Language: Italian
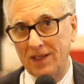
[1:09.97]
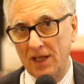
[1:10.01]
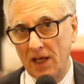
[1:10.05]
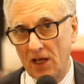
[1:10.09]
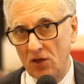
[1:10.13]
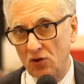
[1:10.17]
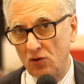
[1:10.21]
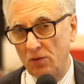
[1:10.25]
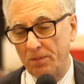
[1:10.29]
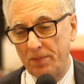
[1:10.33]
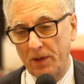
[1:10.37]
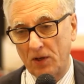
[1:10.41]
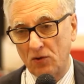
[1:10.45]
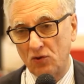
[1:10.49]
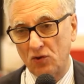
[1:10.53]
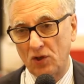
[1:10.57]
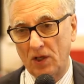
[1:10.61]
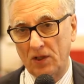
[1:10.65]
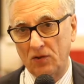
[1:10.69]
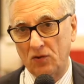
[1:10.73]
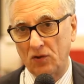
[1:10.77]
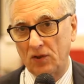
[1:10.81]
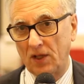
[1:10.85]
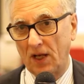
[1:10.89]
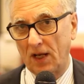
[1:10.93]

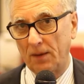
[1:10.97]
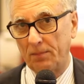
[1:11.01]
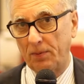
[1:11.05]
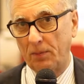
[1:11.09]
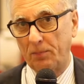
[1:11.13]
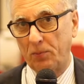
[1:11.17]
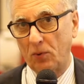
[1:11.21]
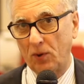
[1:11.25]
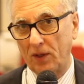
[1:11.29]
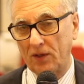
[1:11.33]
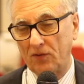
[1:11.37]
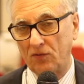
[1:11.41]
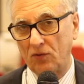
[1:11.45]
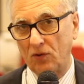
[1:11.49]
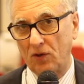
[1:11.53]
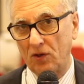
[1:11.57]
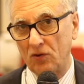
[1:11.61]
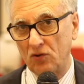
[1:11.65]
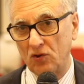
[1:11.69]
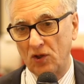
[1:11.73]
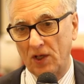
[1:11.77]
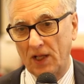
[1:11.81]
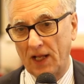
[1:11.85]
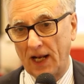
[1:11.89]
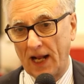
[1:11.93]
10% della popolazione
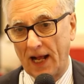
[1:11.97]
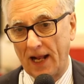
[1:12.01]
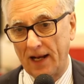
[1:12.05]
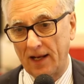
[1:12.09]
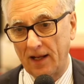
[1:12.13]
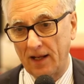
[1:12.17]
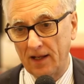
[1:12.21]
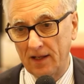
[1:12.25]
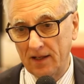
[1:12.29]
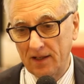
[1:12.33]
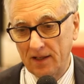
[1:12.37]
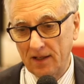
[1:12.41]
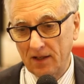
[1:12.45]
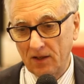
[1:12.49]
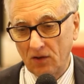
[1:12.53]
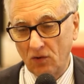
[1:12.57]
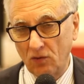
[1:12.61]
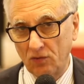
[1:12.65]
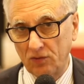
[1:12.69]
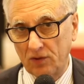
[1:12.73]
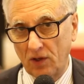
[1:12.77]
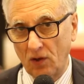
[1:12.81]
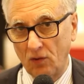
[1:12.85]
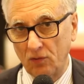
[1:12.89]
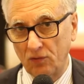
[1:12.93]
generale
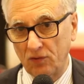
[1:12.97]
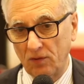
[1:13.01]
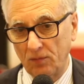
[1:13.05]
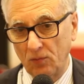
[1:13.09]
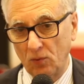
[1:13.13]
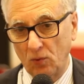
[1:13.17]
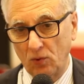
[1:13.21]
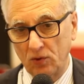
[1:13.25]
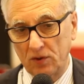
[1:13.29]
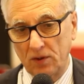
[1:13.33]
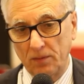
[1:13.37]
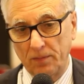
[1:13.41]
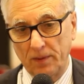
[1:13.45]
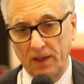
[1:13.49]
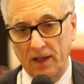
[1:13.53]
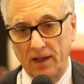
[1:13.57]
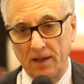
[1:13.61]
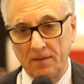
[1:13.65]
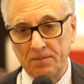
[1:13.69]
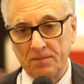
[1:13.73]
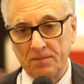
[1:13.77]
con sclerosi multipla.